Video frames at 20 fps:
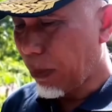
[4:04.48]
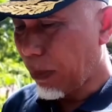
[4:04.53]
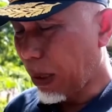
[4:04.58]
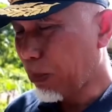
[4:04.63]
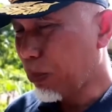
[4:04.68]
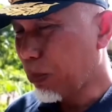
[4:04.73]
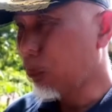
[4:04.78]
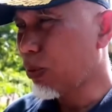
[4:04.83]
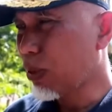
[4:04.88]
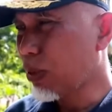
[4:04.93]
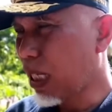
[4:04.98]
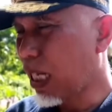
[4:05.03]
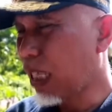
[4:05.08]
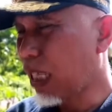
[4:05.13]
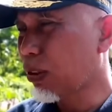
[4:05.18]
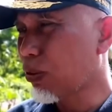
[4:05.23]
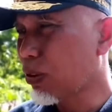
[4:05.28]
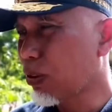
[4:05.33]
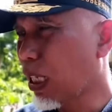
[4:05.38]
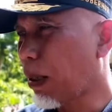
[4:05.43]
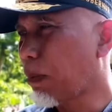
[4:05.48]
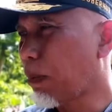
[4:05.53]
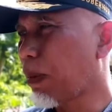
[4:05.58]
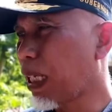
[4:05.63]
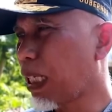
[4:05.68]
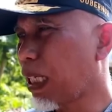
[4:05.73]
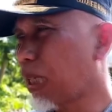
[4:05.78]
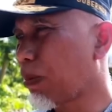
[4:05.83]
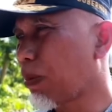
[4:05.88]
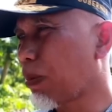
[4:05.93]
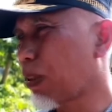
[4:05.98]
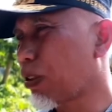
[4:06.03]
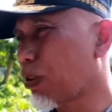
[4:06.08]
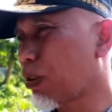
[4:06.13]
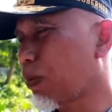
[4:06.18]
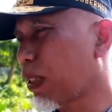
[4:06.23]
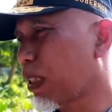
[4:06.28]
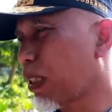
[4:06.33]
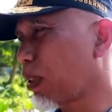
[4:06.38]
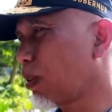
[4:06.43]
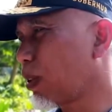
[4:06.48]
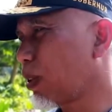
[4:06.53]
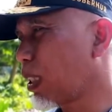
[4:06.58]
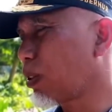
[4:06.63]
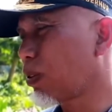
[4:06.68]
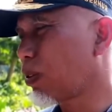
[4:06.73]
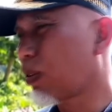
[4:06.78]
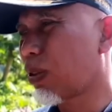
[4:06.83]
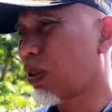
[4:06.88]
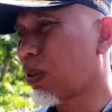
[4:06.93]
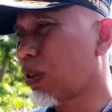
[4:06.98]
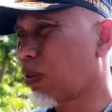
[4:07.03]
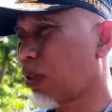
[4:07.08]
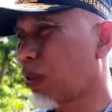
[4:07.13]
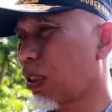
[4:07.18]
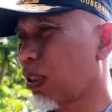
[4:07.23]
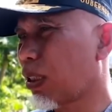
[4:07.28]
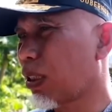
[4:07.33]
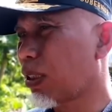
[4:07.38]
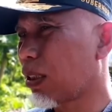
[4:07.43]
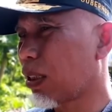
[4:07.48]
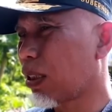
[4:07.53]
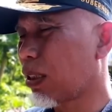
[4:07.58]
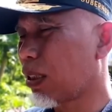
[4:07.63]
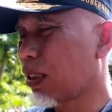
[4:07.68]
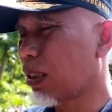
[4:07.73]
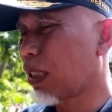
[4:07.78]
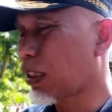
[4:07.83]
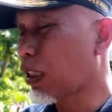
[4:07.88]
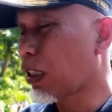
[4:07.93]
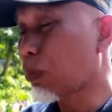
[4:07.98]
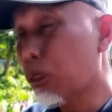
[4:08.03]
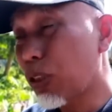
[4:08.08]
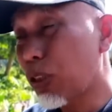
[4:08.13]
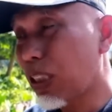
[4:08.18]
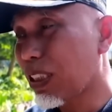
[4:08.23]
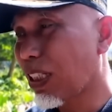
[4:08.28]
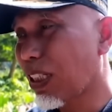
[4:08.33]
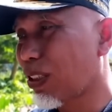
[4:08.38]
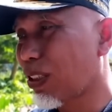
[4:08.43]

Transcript: apa pengusaha atau siapa yang berlaku seperti ini tidak terpuji